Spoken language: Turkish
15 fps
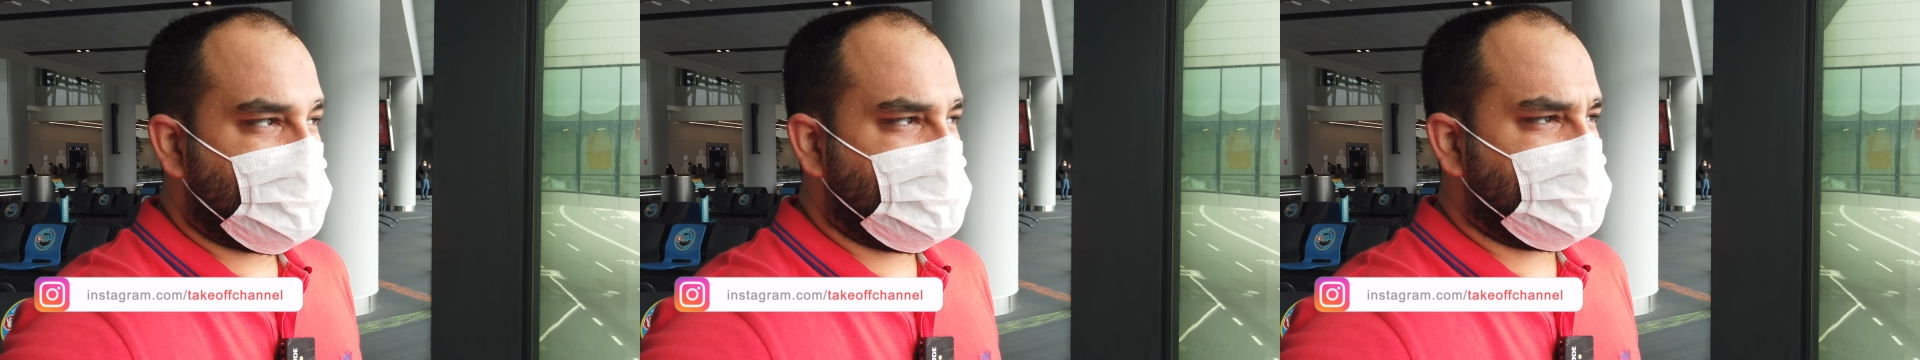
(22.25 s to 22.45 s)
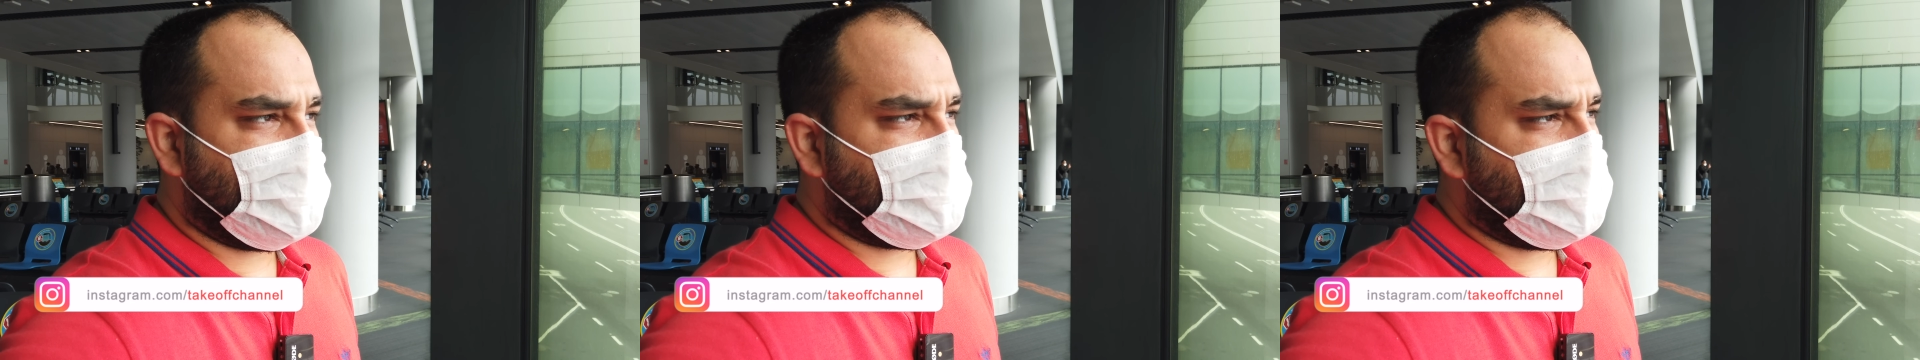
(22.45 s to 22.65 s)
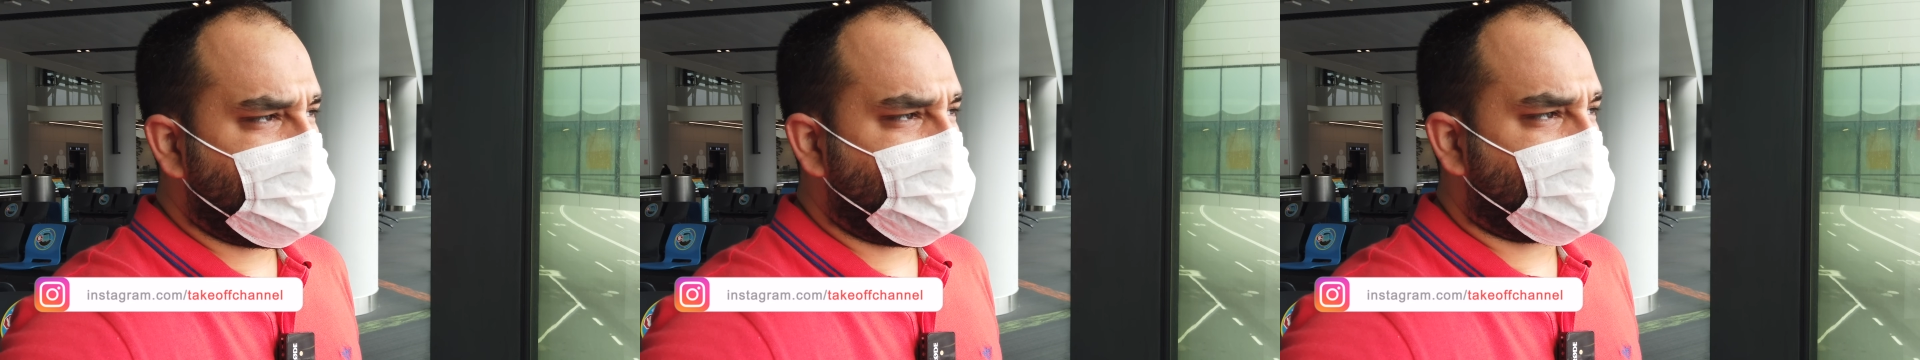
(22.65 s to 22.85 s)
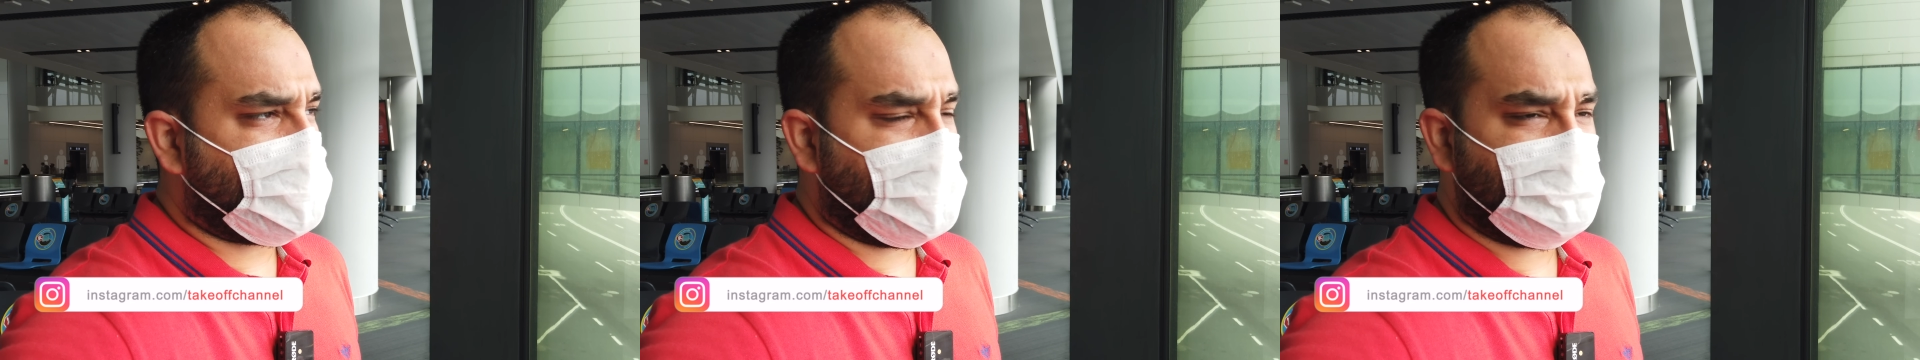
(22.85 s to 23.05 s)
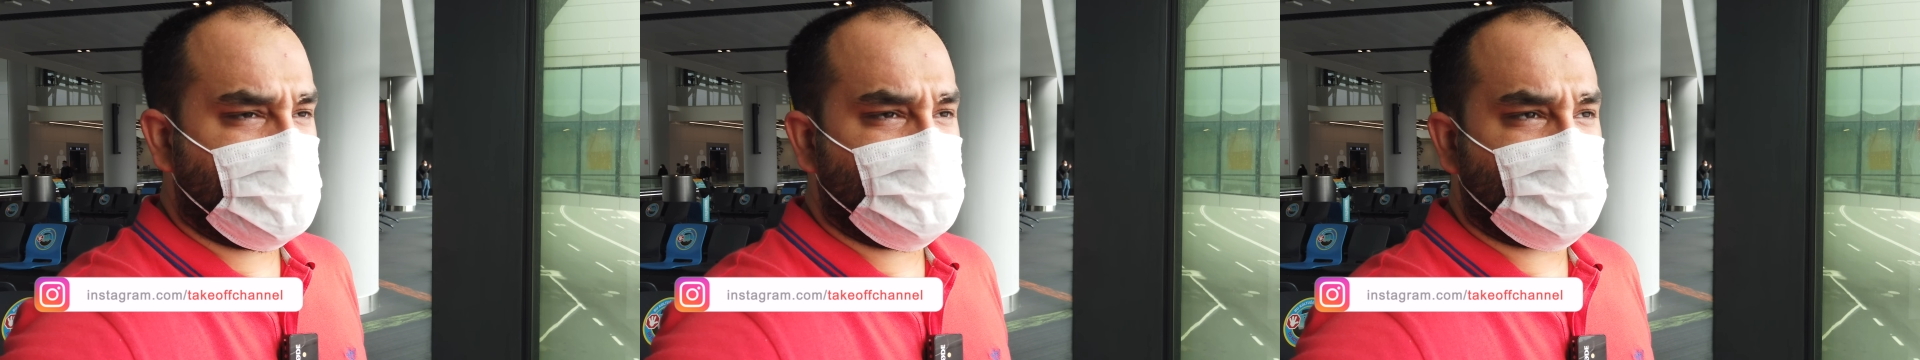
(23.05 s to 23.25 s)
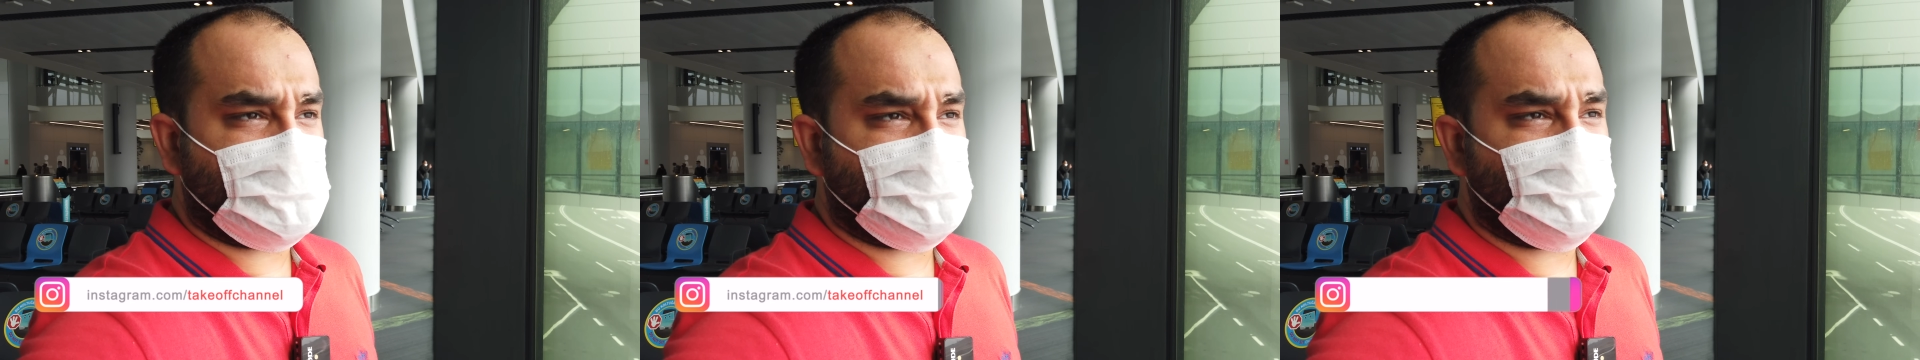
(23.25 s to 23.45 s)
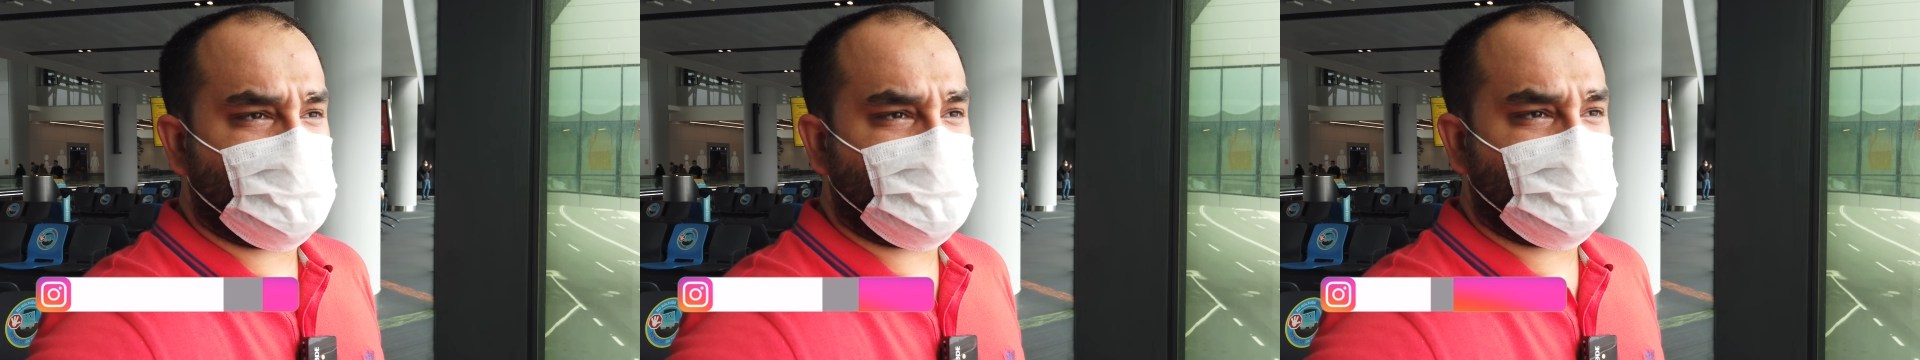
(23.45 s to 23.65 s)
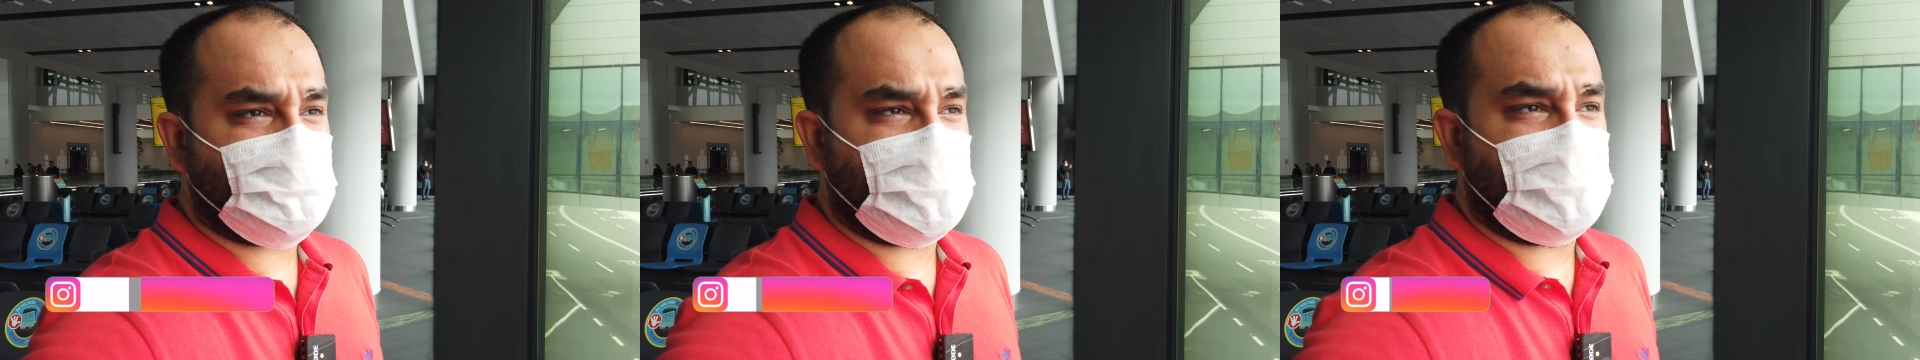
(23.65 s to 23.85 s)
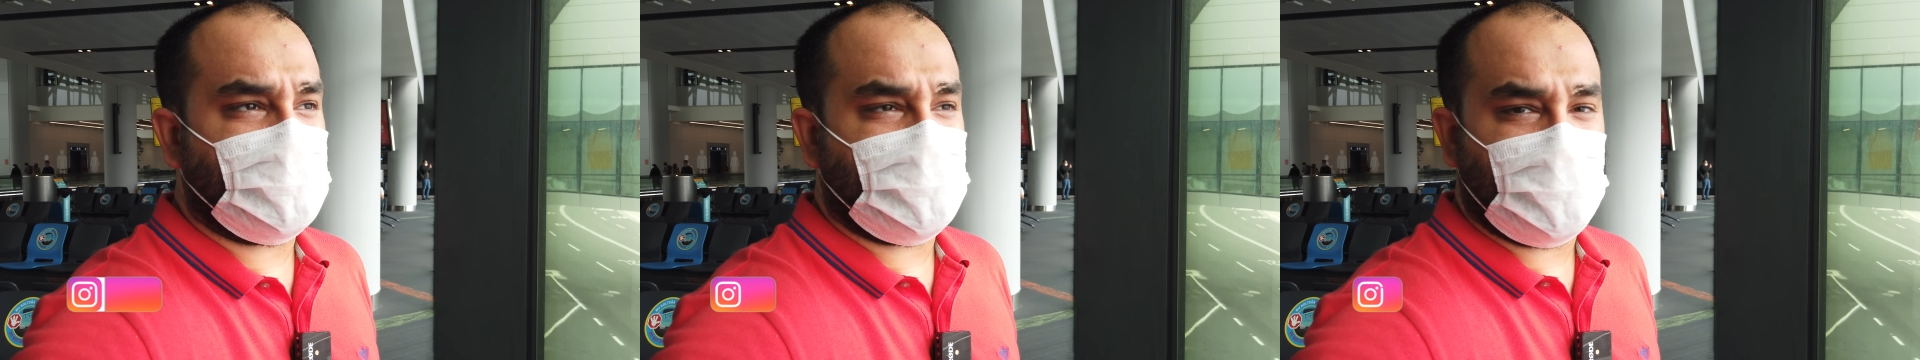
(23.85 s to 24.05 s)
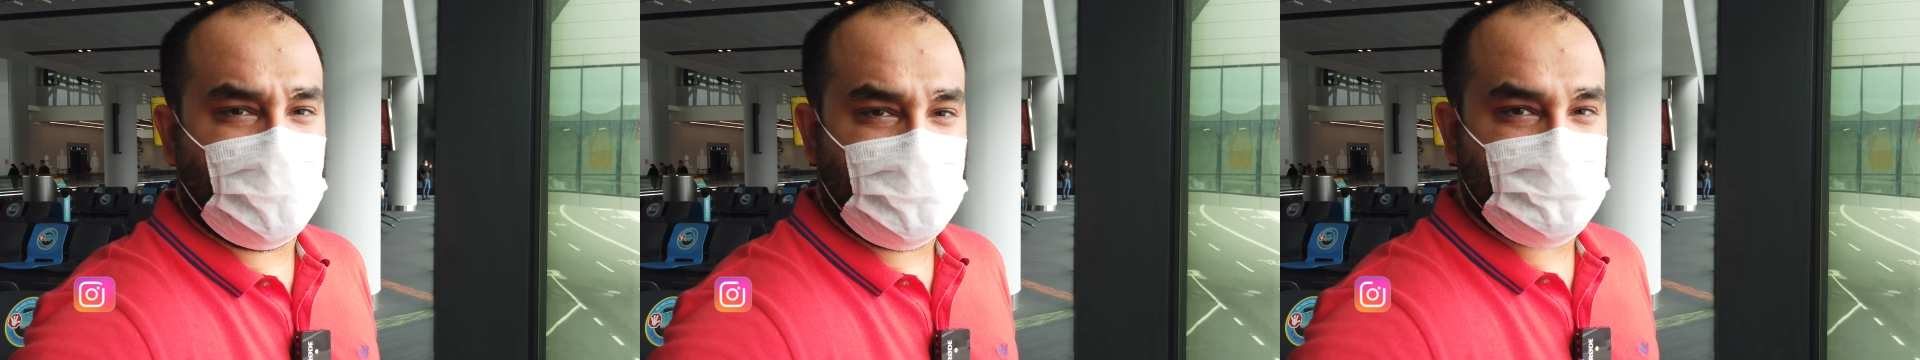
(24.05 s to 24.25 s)
Yalan yok ben bir yurt dışı uçuşunda
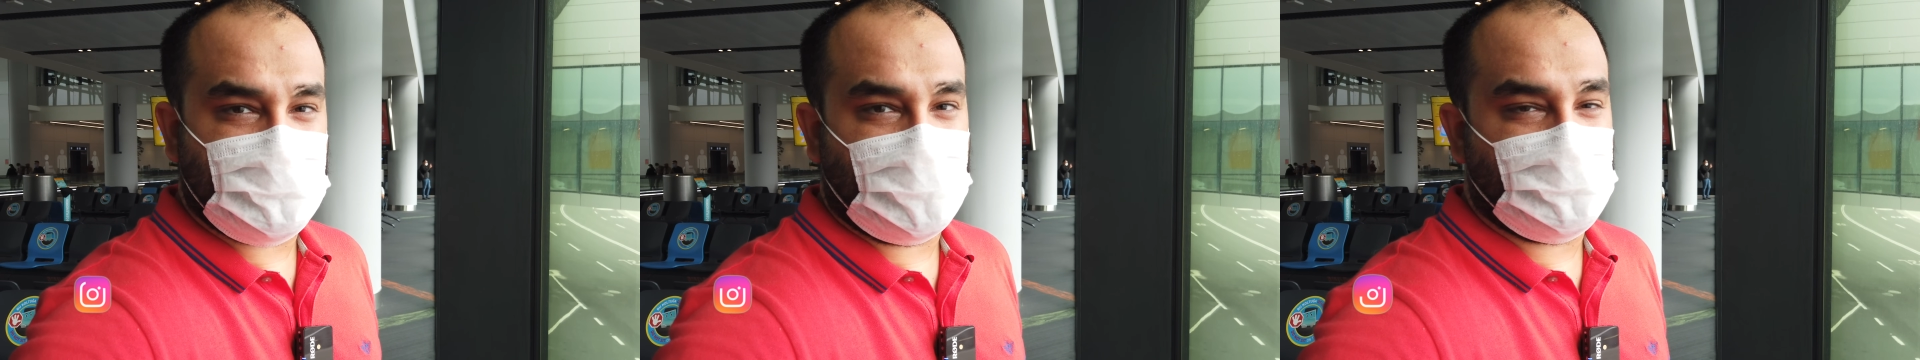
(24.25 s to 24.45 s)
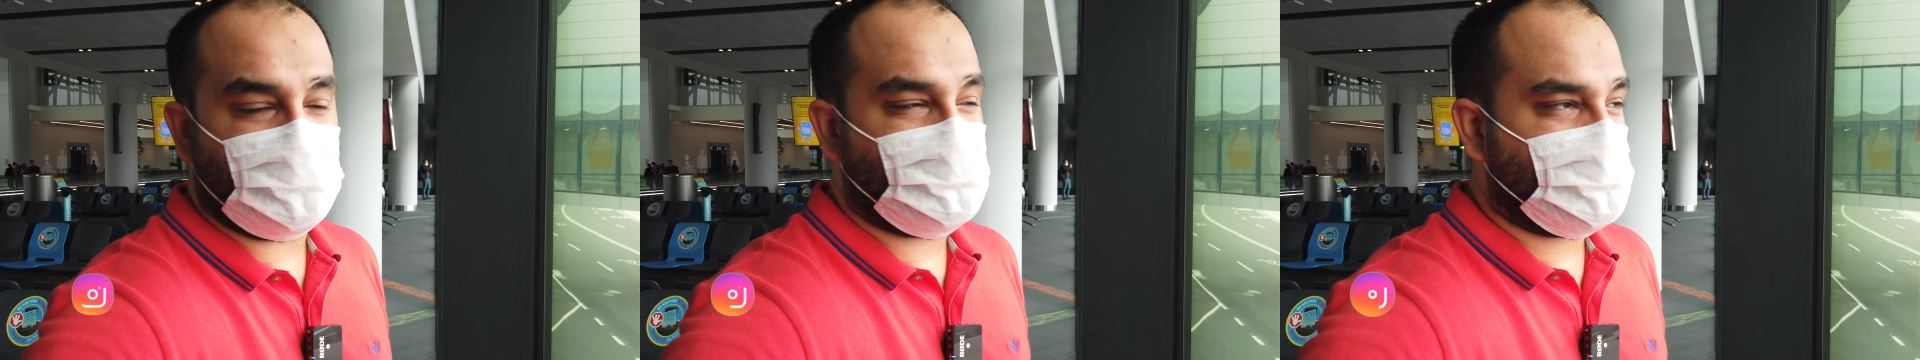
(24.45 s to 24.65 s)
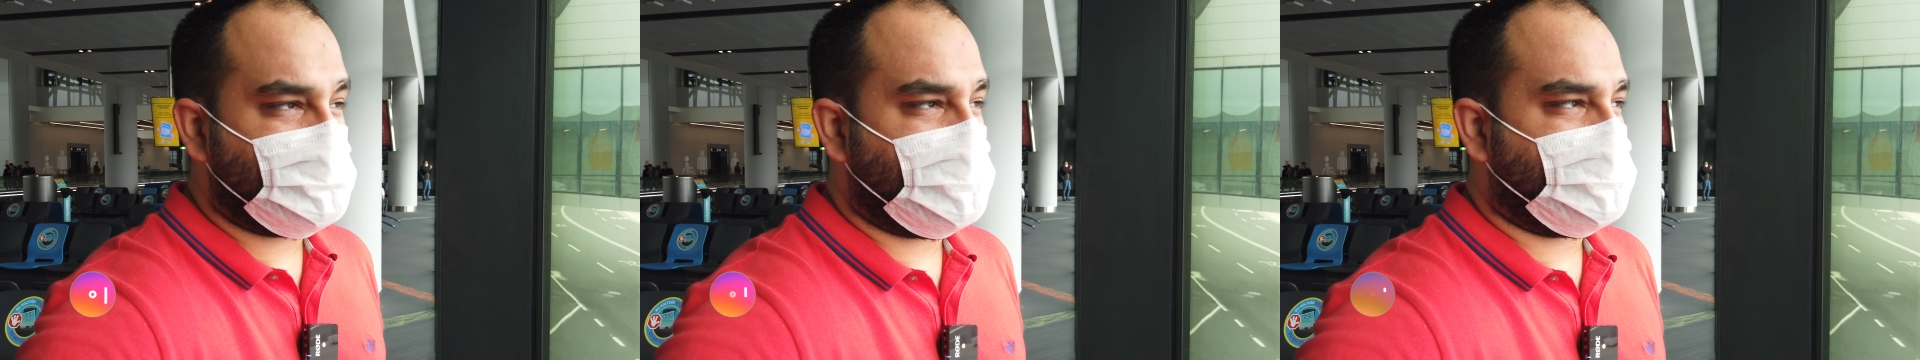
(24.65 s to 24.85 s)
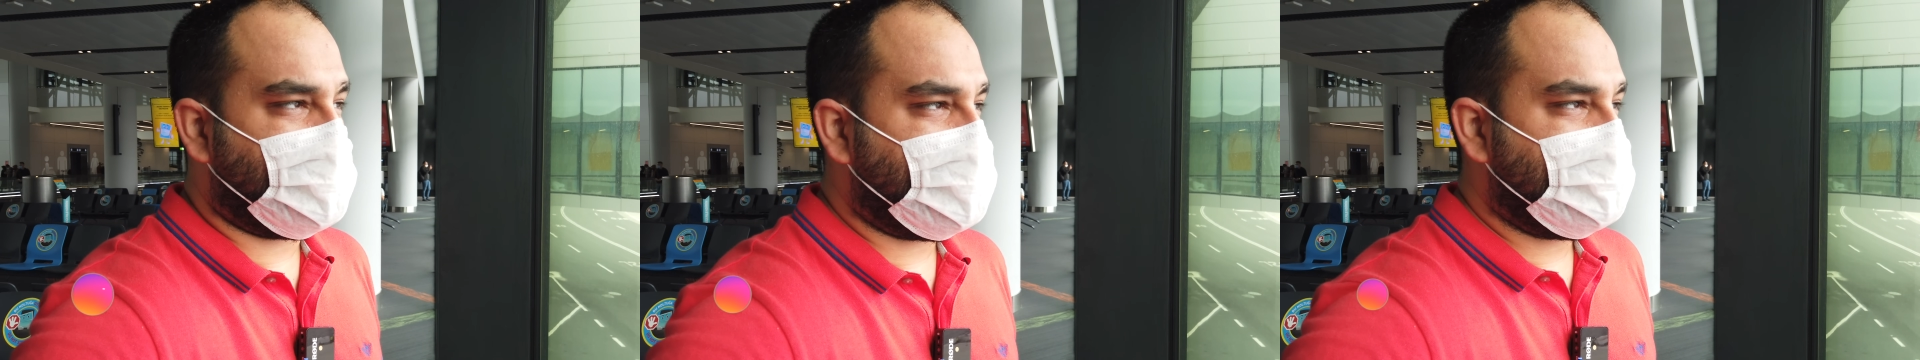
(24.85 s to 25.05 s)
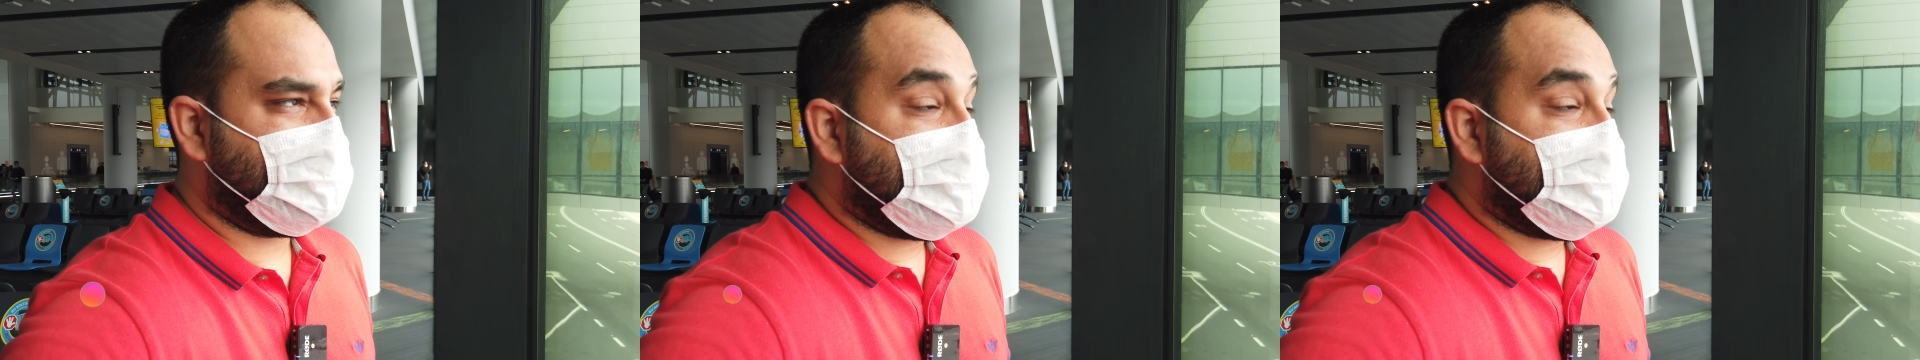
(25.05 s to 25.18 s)
denk gelir zannediyordum ama